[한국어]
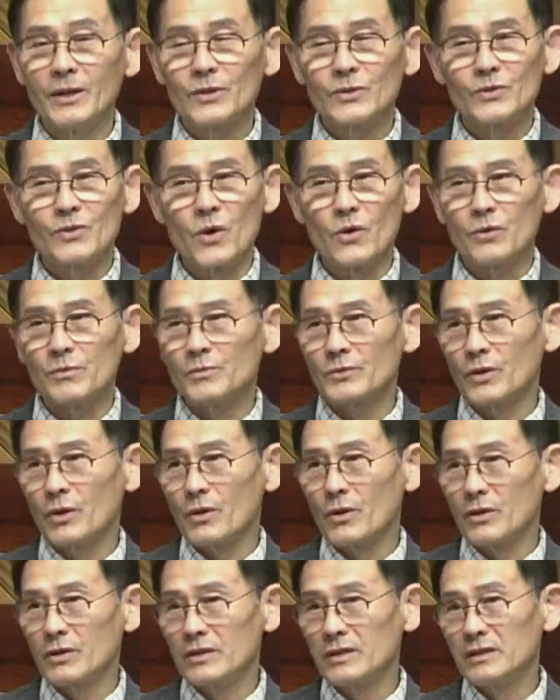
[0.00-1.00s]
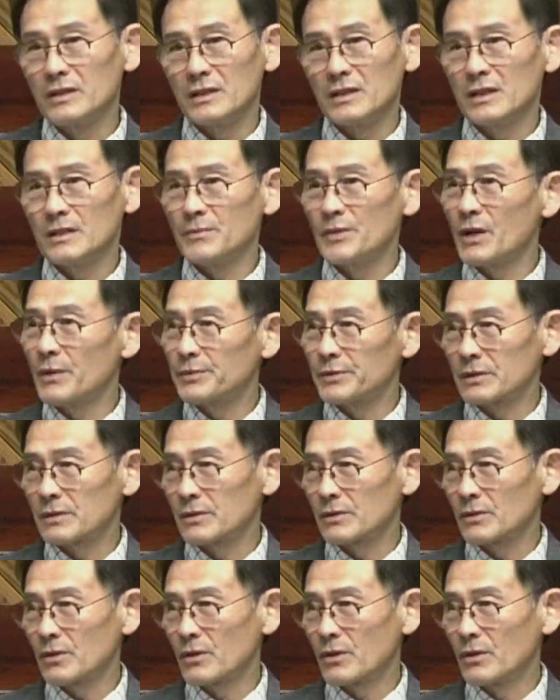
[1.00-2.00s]
조금도 흔들림이
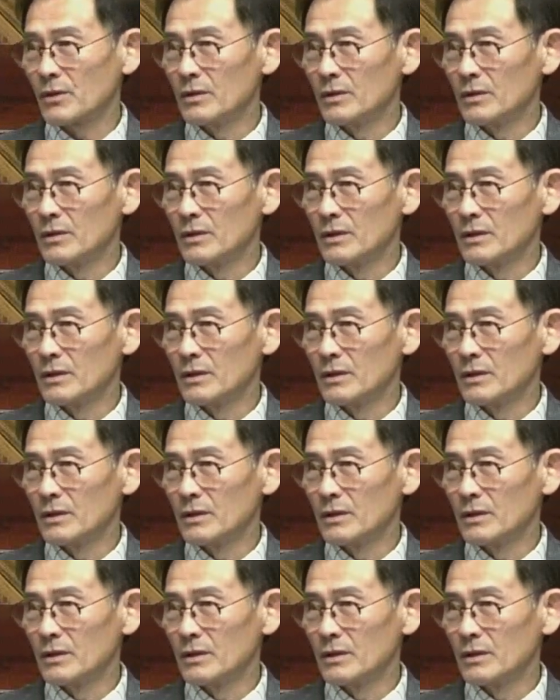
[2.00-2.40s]
없으시고